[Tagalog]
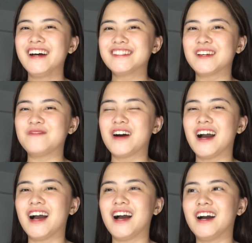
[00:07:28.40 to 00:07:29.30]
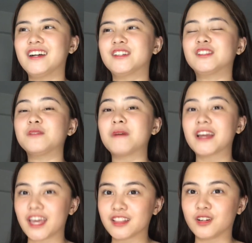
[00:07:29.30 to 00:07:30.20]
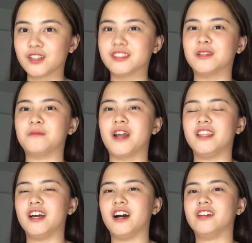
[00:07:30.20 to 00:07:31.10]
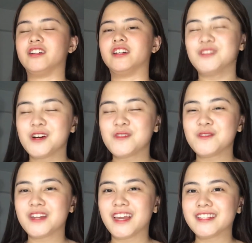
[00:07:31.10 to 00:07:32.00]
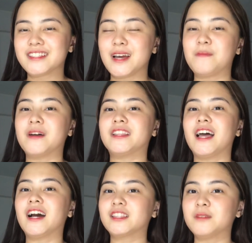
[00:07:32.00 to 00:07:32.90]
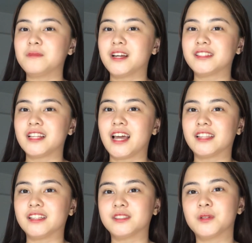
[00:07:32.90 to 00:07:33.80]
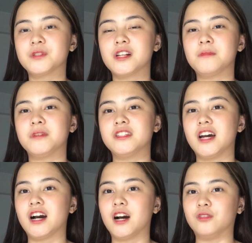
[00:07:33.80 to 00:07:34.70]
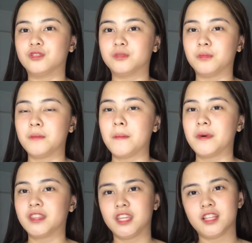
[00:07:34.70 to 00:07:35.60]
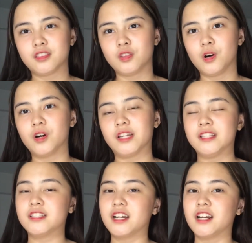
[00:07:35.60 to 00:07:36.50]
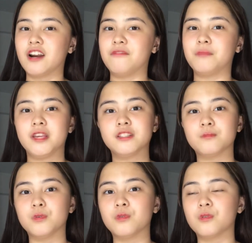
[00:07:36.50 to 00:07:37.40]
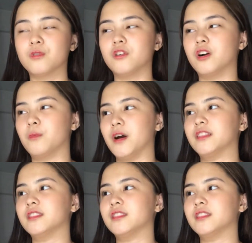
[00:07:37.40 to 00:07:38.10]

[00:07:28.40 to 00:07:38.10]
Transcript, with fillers: sa mga gusto mag-endorse ng product. Ayun. Nang una is dapat active ka sa lahat ng social media accounts mo, mapa TikTok, Instagram, Facebook, or what.